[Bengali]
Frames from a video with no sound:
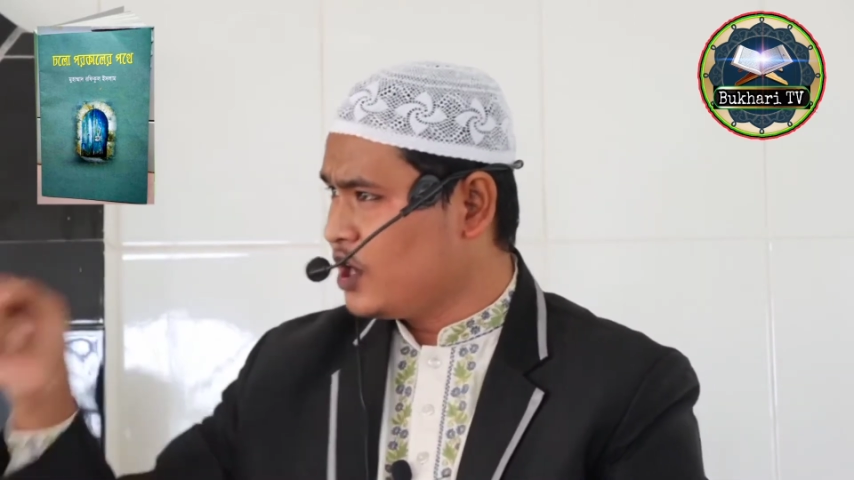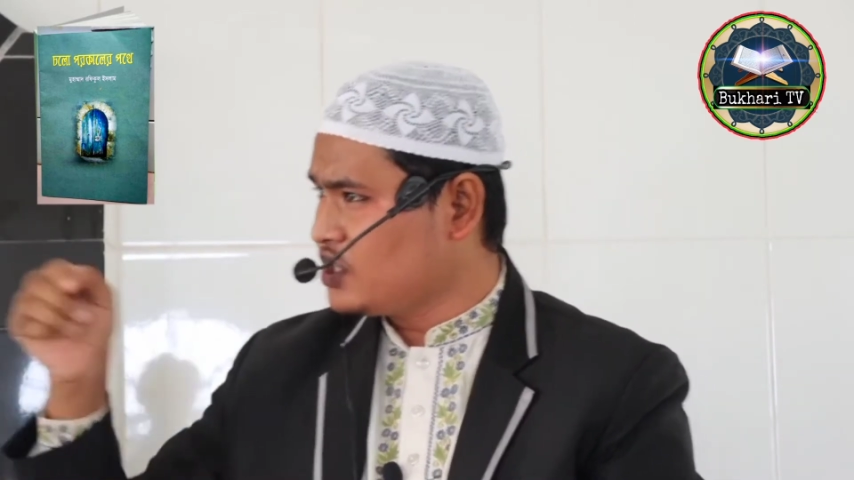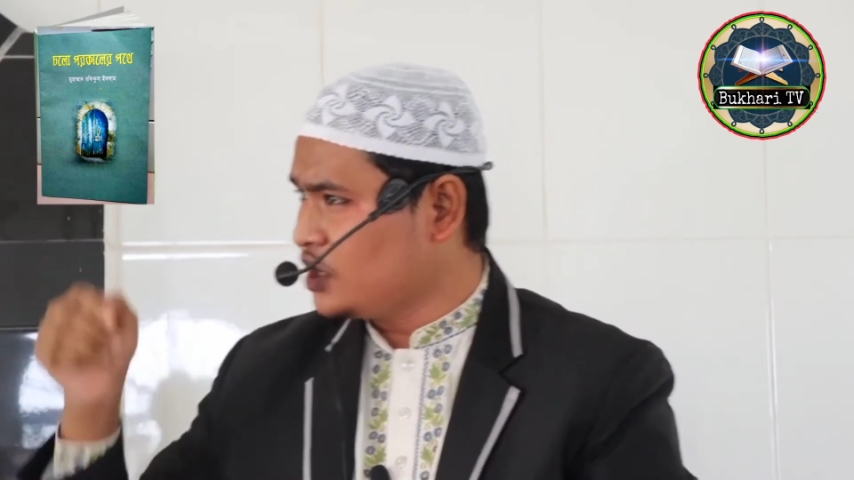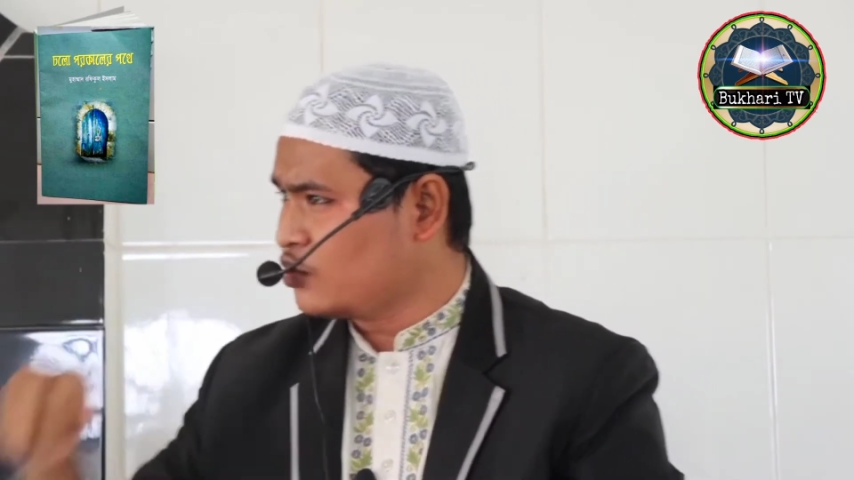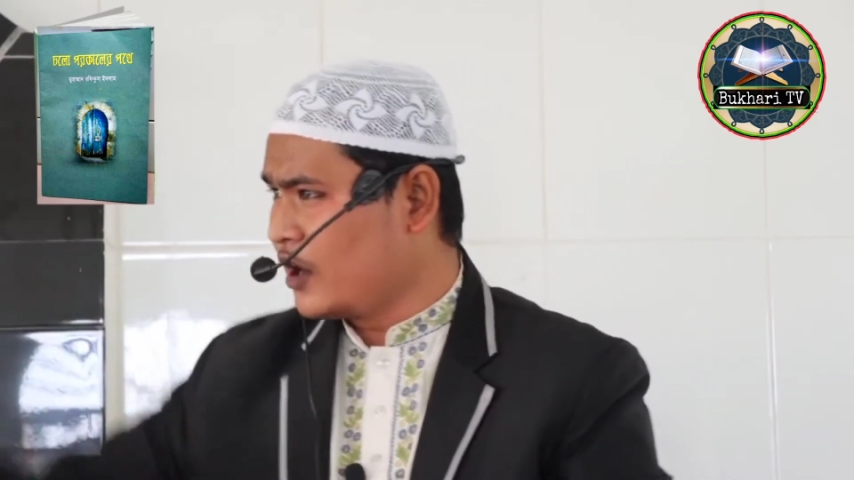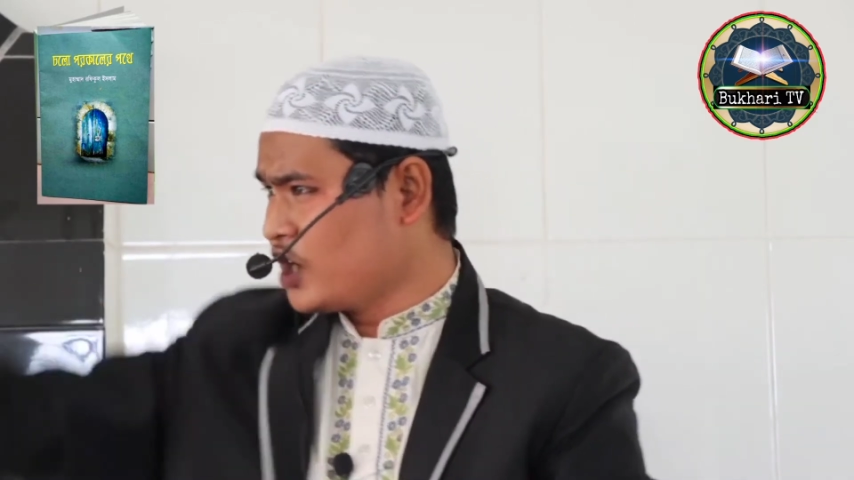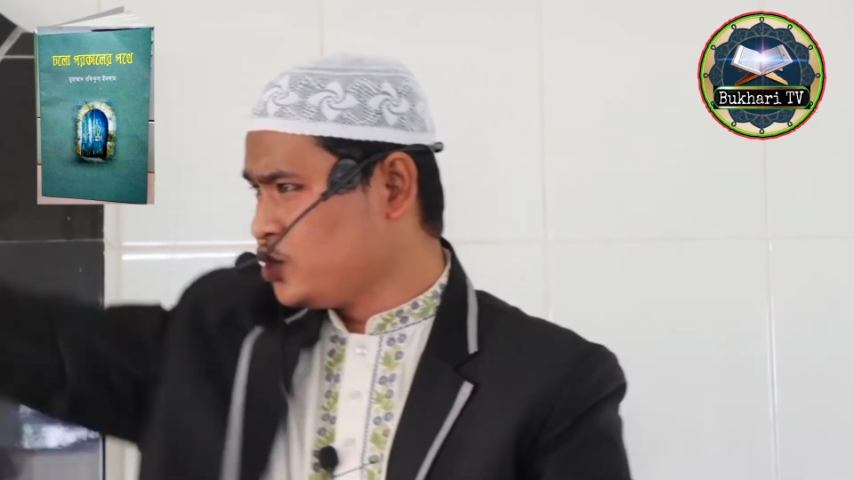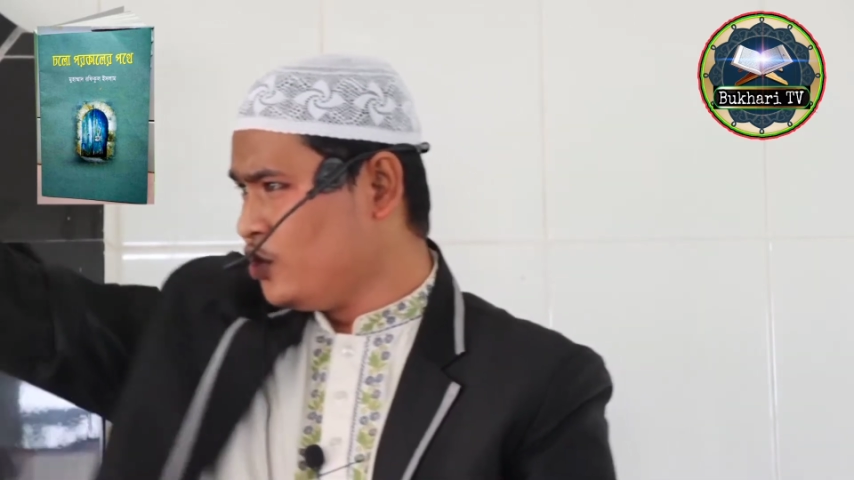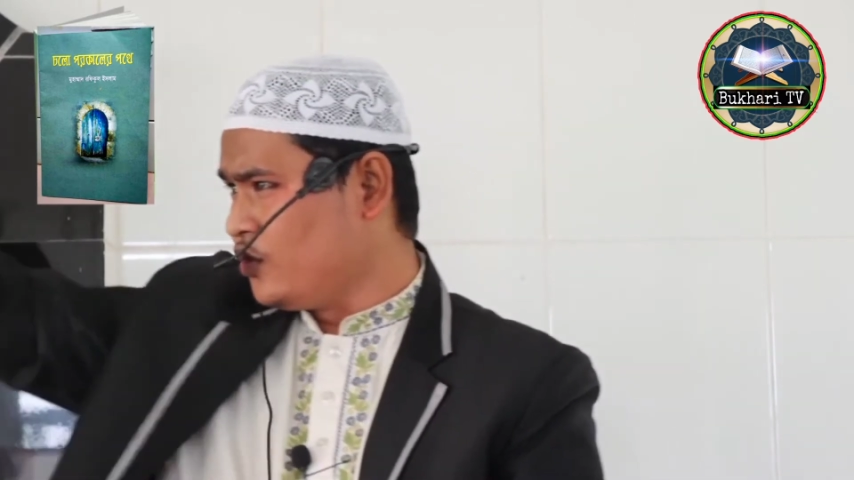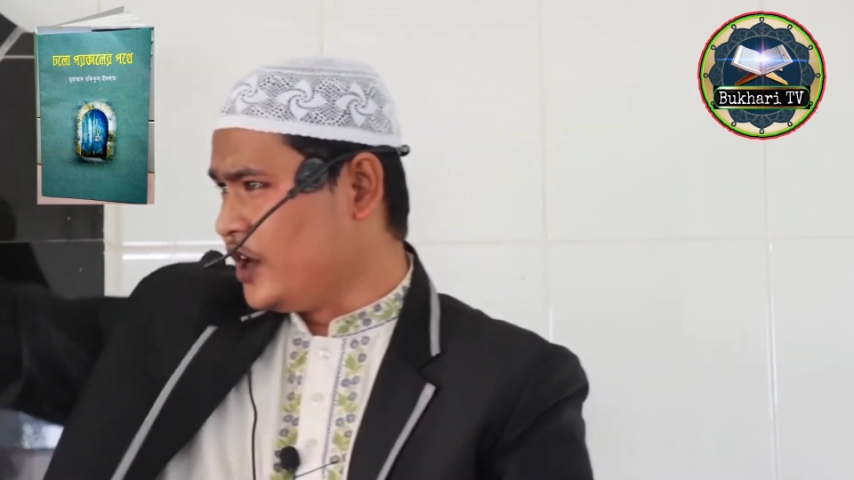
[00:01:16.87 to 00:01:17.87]
মোনাজাত করা
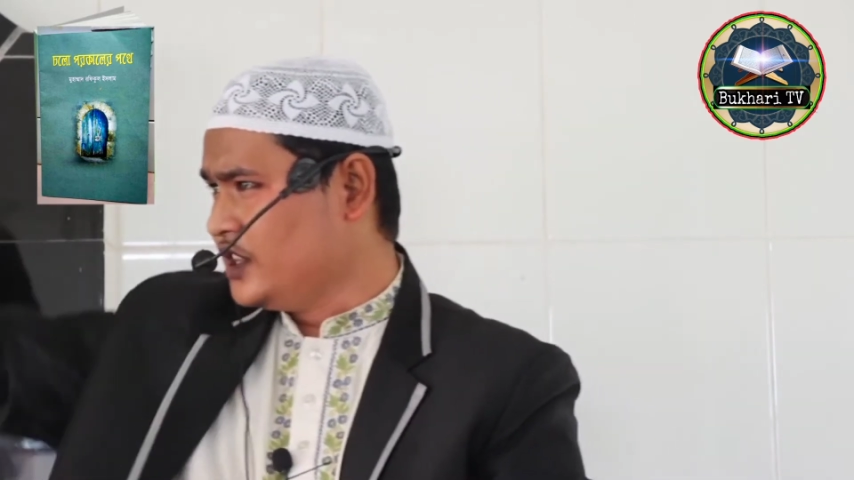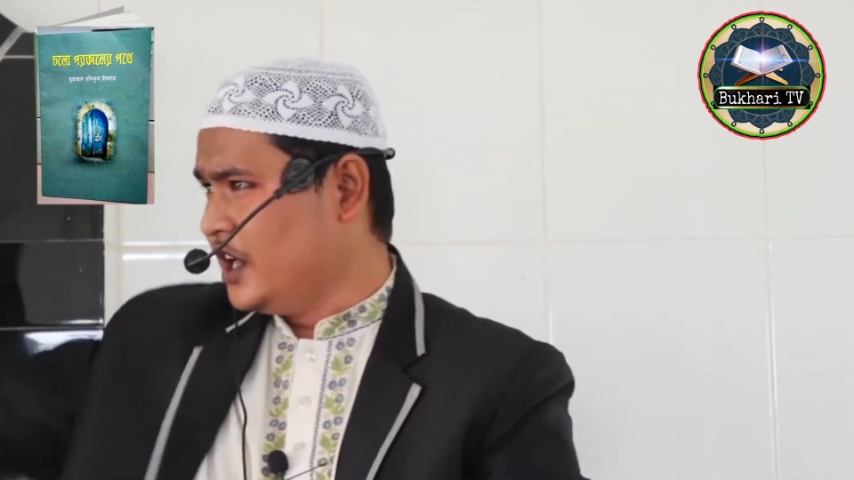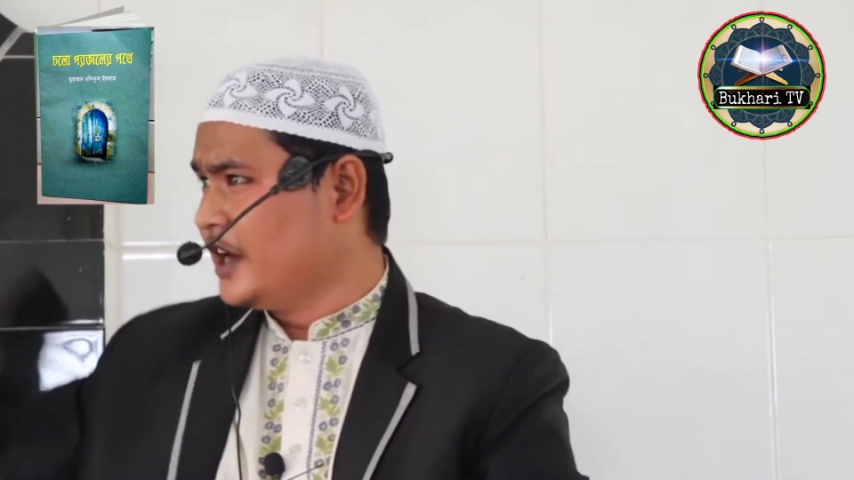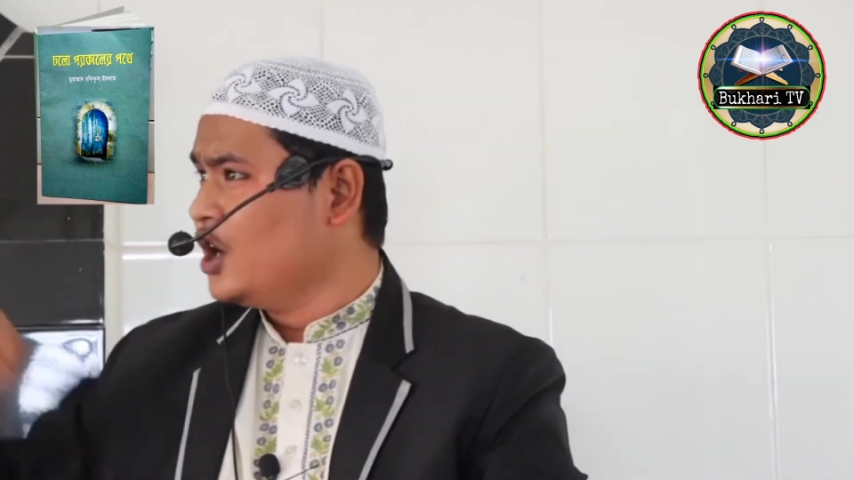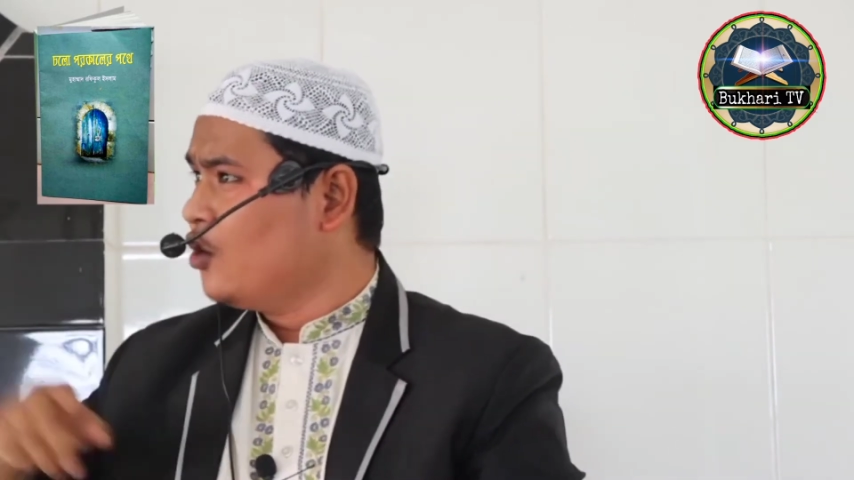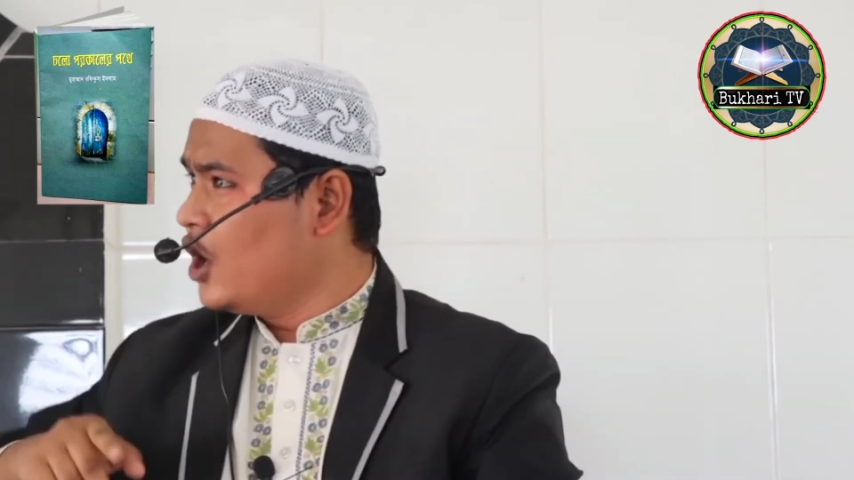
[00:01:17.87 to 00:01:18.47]
শুরু করে দিলেন